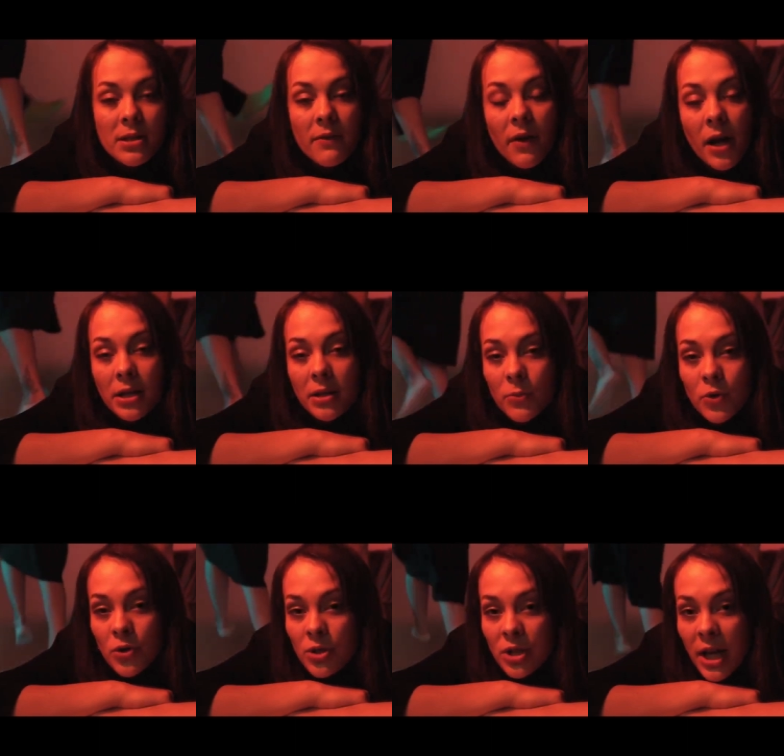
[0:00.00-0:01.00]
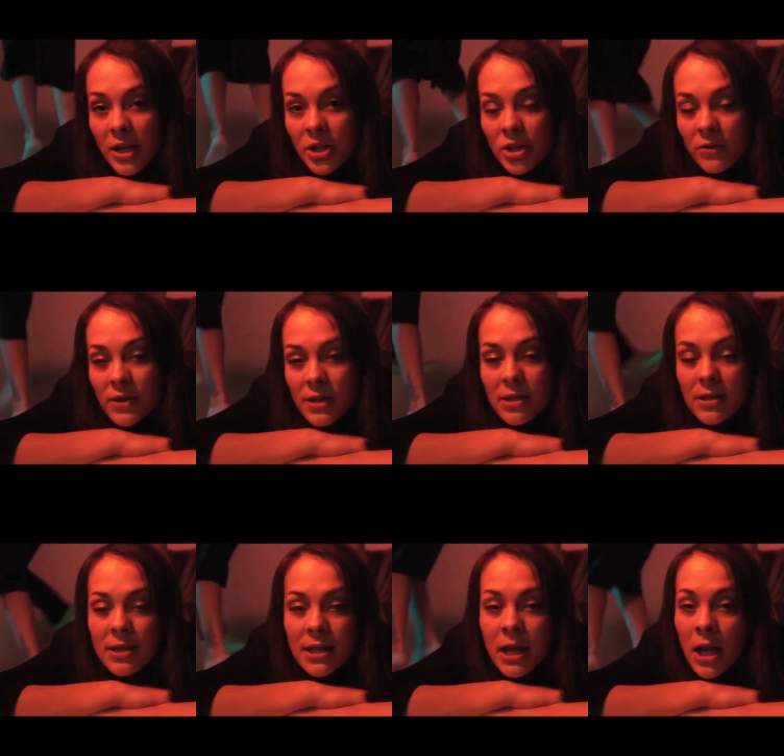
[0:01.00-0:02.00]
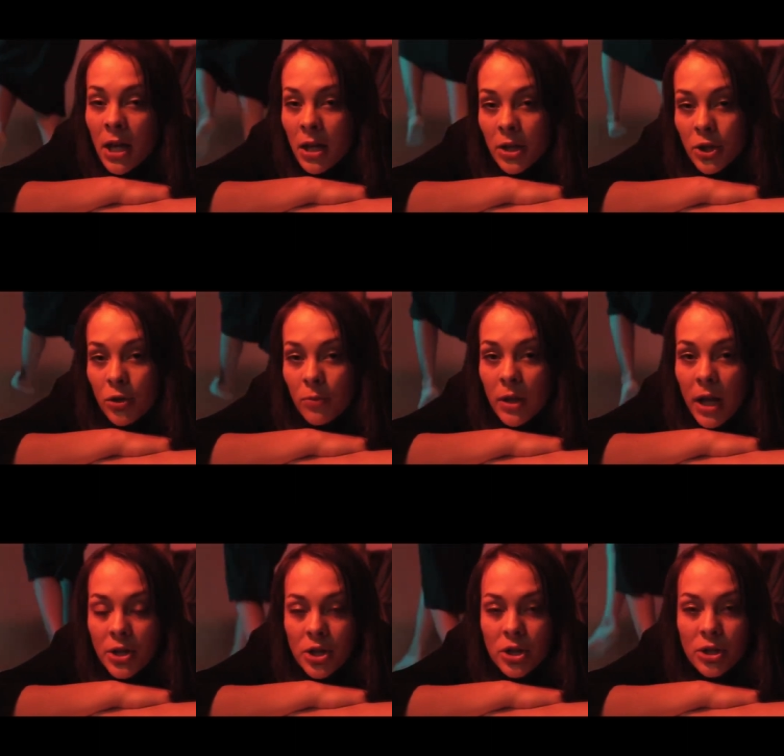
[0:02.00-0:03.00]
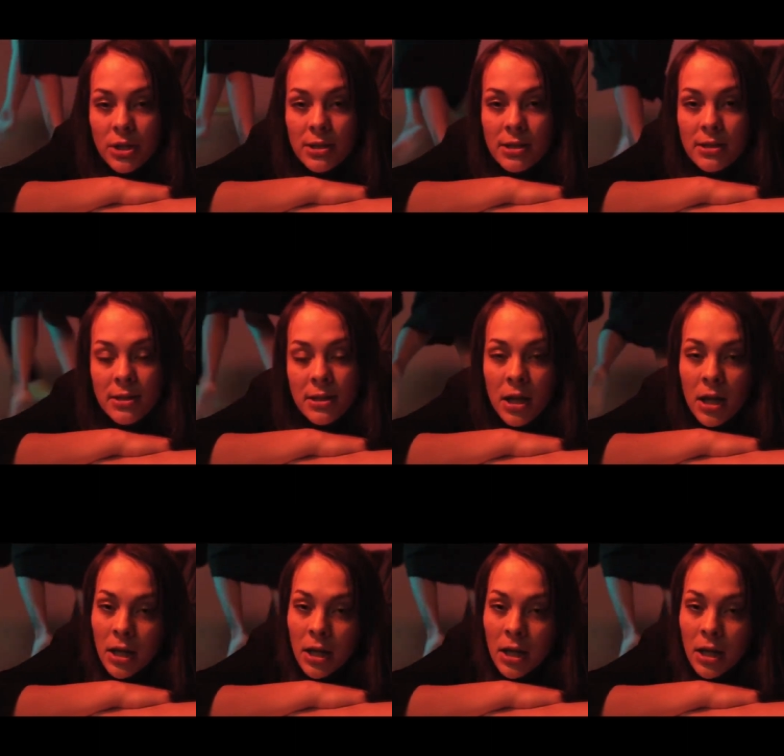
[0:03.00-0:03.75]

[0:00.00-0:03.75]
образованием, чуть старше 20, чуть младше 30,